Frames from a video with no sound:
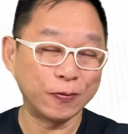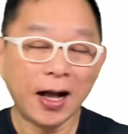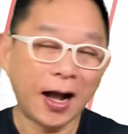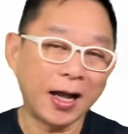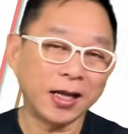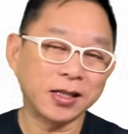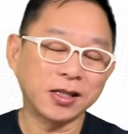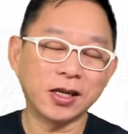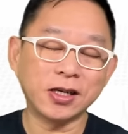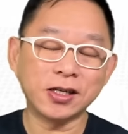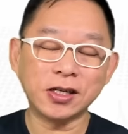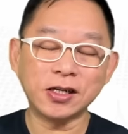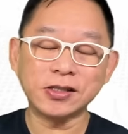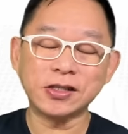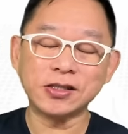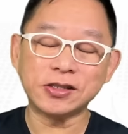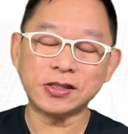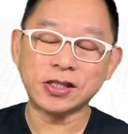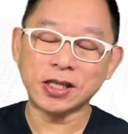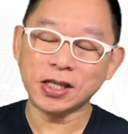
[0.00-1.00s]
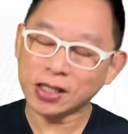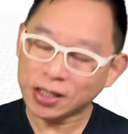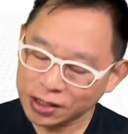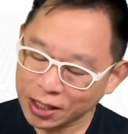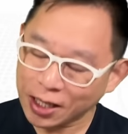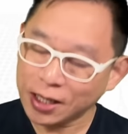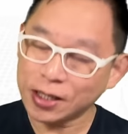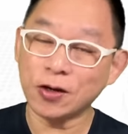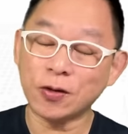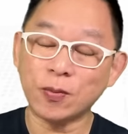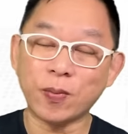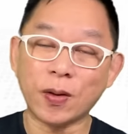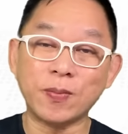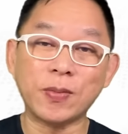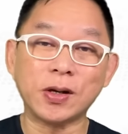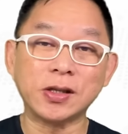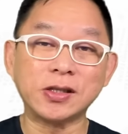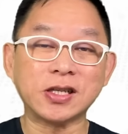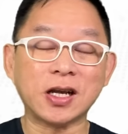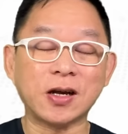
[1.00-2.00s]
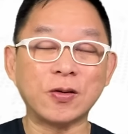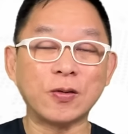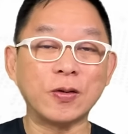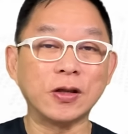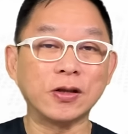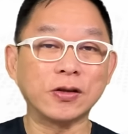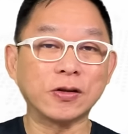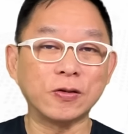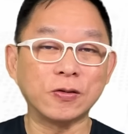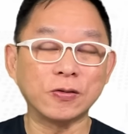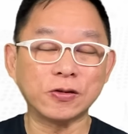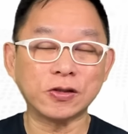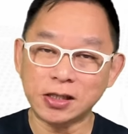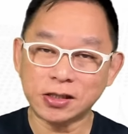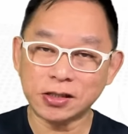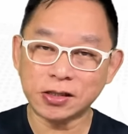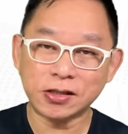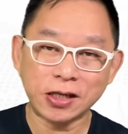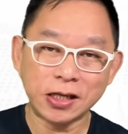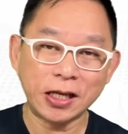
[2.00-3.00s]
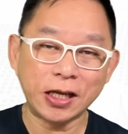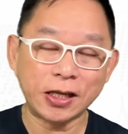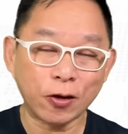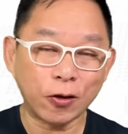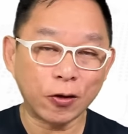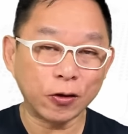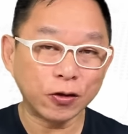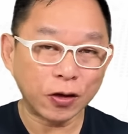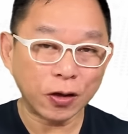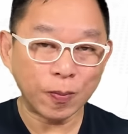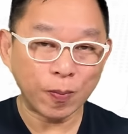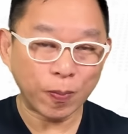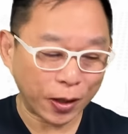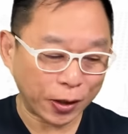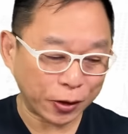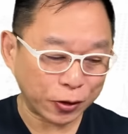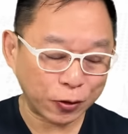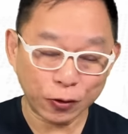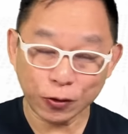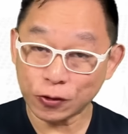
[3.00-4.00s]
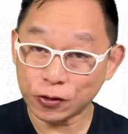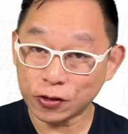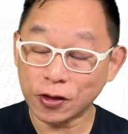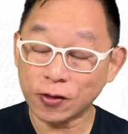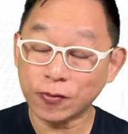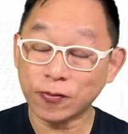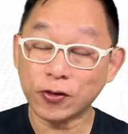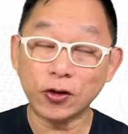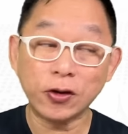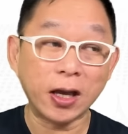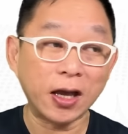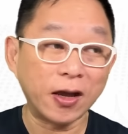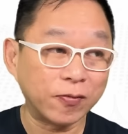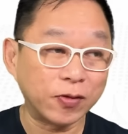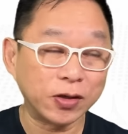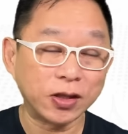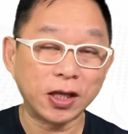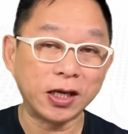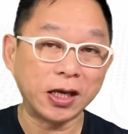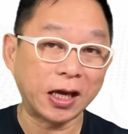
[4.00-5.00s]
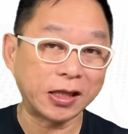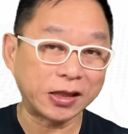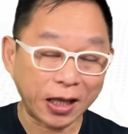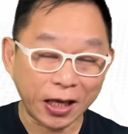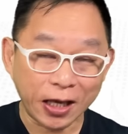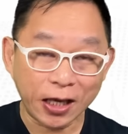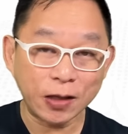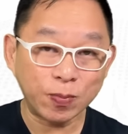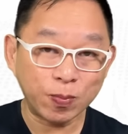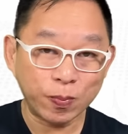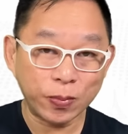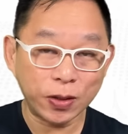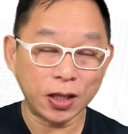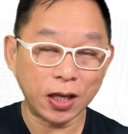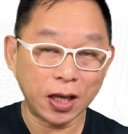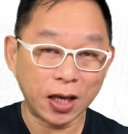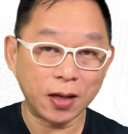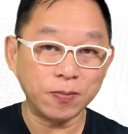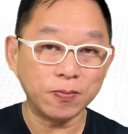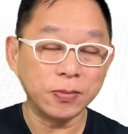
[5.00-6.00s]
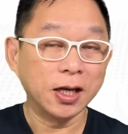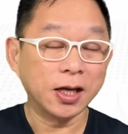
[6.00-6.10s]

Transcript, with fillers: Hi there, this is Chinky Tan, your pambansang world coach. It's really an honor and pleasure to serve you every day at 8pm.